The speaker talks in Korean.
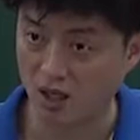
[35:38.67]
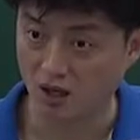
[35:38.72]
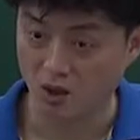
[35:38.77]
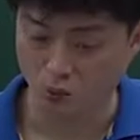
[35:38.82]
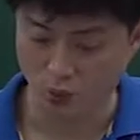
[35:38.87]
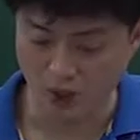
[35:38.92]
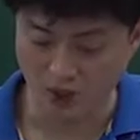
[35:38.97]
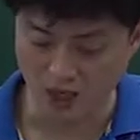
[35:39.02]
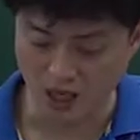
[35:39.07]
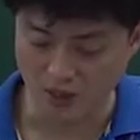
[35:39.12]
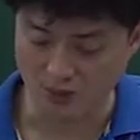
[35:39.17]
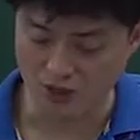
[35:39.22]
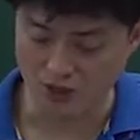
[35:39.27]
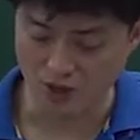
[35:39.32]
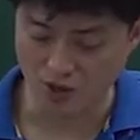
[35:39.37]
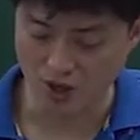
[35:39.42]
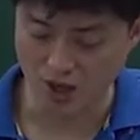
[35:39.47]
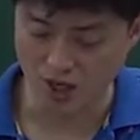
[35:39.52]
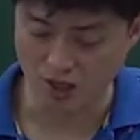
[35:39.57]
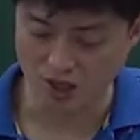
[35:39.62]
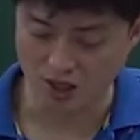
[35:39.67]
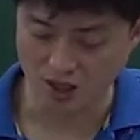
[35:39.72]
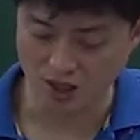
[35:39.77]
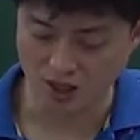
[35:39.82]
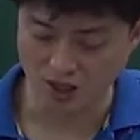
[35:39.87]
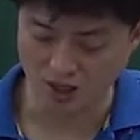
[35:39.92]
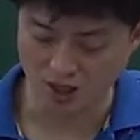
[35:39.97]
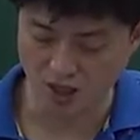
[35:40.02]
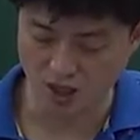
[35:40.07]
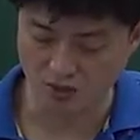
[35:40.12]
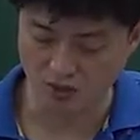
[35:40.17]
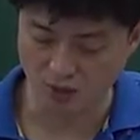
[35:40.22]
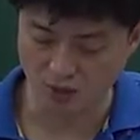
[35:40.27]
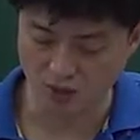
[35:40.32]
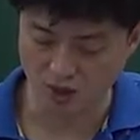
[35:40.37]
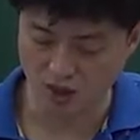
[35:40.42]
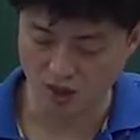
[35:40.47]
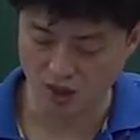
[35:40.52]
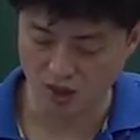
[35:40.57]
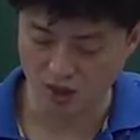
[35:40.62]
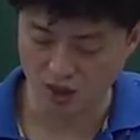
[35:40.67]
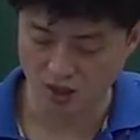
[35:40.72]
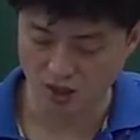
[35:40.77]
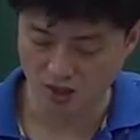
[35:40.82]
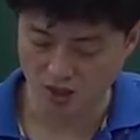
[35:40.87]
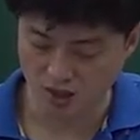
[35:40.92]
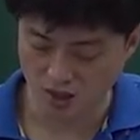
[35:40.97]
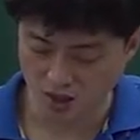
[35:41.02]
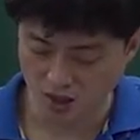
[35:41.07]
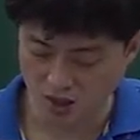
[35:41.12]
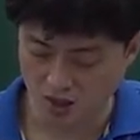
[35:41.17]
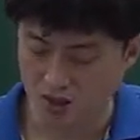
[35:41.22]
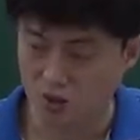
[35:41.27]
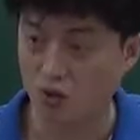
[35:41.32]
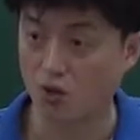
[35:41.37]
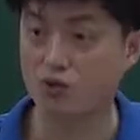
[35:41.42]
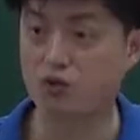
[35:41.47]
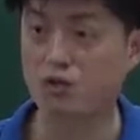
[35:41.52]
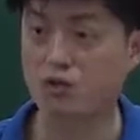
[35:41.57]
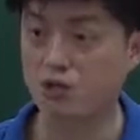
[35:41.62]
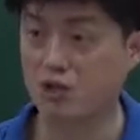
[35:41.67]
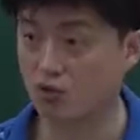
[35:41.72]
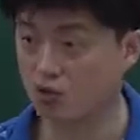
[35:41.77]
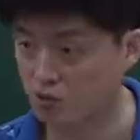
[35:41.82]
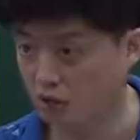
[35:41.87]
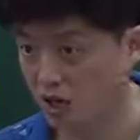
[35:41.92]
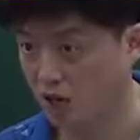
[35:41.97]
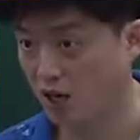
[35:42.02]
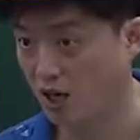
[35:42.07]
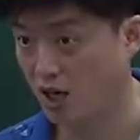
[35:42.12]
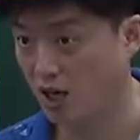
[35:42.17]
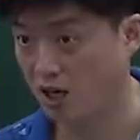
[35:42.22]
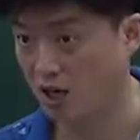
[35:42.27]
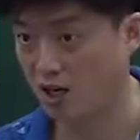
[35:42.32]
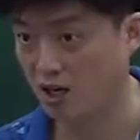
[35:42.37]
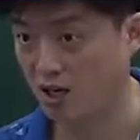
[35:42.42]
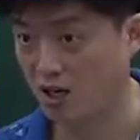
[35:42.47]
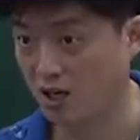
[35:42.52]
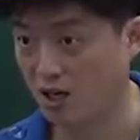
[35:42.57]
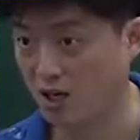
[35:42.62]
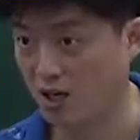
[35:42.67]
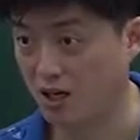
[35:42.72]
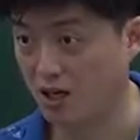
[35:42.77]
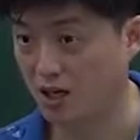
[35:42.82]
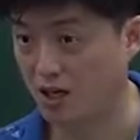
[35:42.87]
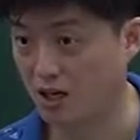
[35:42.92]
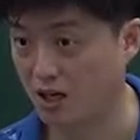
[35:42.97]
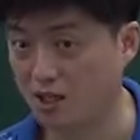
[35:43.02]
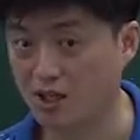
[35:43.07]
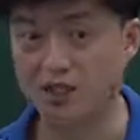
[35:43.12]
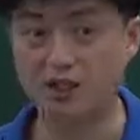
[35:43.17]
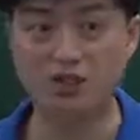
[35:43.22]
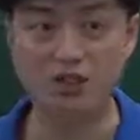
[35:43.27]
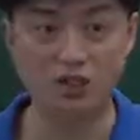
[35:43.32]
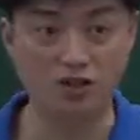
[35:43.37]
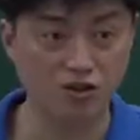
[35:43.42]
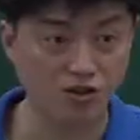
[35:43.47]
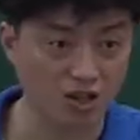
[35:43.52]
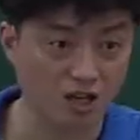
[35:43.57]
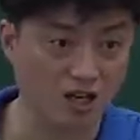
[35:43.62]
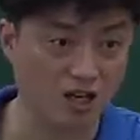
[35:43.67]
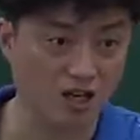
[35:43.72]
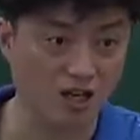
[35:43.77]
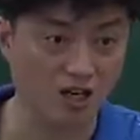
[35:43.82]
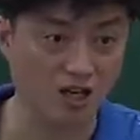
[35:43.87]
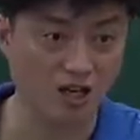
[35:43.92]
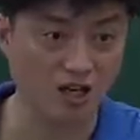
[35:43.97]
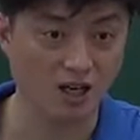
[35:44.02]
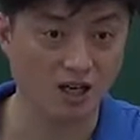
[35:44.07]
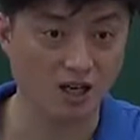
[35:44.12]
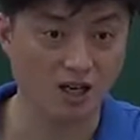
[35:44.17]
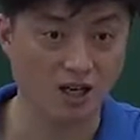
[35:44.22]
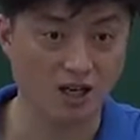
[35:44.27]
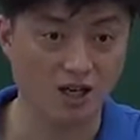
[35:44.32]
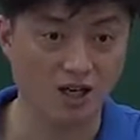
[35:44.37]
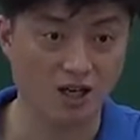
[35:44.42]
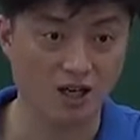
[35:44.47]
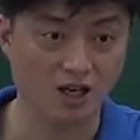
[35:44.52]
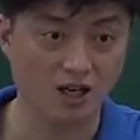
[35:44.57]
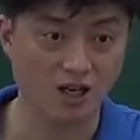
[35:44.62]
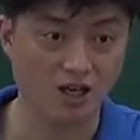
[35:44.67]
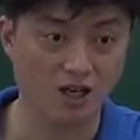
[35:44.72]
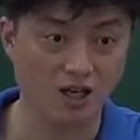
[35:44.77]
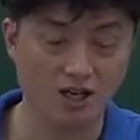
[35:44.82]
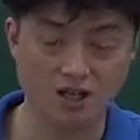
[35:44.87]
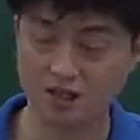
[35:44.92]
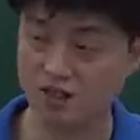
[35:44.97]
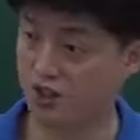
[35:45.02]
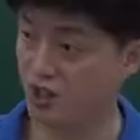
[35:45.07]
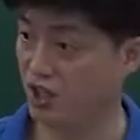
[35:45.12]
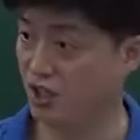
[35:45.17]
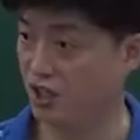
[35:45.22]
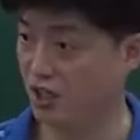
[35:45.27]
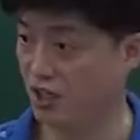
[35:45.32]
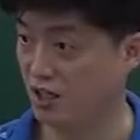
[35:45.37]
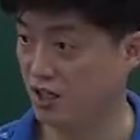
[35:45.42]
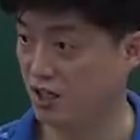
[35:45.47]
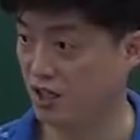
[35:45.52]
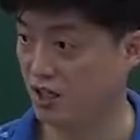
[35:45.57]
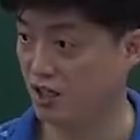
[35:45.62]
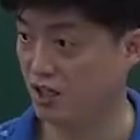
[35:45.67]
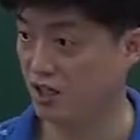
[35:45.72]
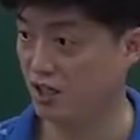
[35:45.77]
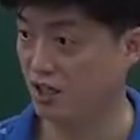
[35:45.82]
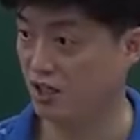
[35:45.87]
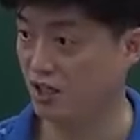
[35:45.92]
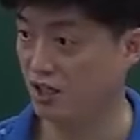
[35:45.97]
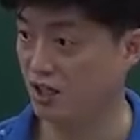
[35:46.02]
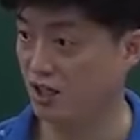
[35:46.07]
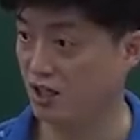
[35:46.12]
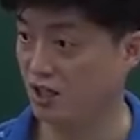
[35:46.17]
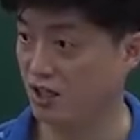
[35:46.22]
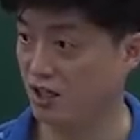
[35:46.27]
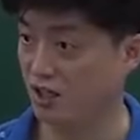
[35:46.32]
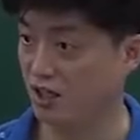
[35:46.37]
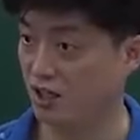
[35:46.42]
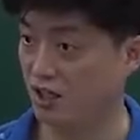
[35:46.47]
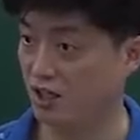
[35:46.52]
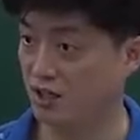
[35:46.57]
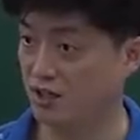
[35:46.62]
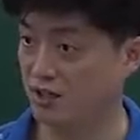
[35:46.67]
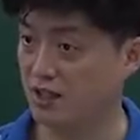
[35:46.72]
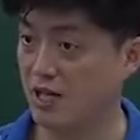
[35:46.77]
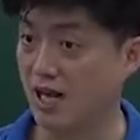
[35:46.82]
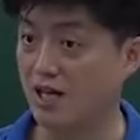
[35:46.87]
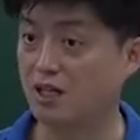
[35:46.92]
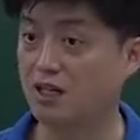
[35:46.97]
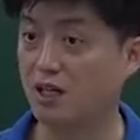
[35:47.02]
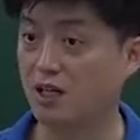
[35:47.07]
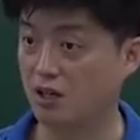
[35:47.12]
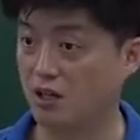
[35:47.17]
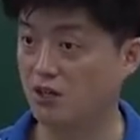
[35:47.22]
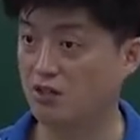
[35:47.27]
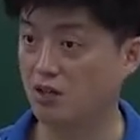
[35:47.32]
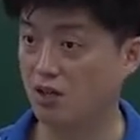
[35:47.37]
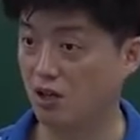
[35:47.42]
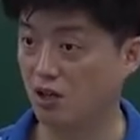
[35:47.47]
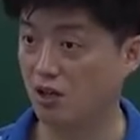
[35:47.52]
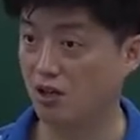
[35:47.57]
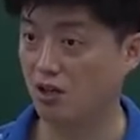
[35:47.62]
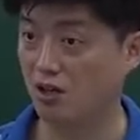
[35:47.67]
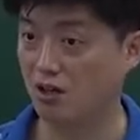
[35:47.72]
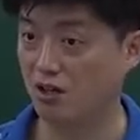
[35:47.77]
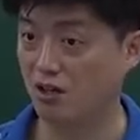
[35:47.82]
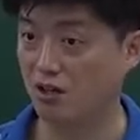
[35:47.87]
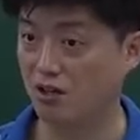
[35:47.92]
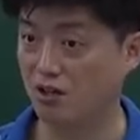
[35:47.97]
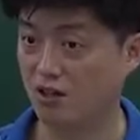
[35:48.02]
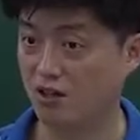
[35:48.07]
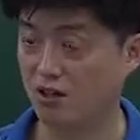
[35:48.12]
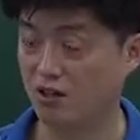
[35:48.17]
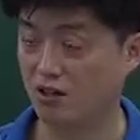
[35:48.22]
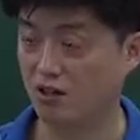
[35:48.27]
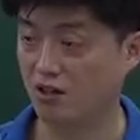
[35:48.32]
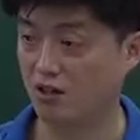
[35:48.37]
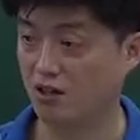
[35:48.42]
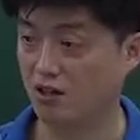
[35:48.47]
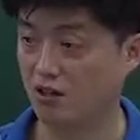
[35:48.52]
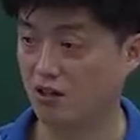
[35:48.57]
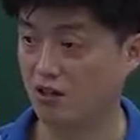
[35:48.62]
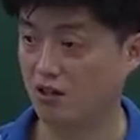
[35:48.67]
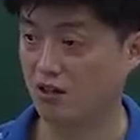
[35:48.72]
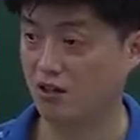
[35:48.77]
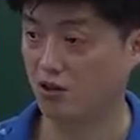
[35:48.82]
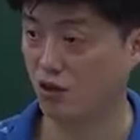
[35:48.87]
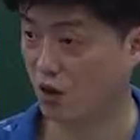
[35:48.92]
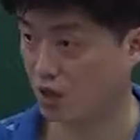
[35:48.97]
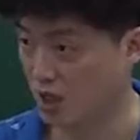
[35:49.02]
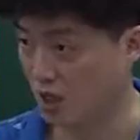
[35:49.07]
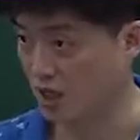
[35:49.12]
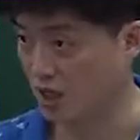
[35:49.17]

왜 댐이 주어가 아니니? 얘는 뭐니까? 전치사구니까. 이렇게 되는 거잖아. 그지? 이제 알 때가 됐어. 경환이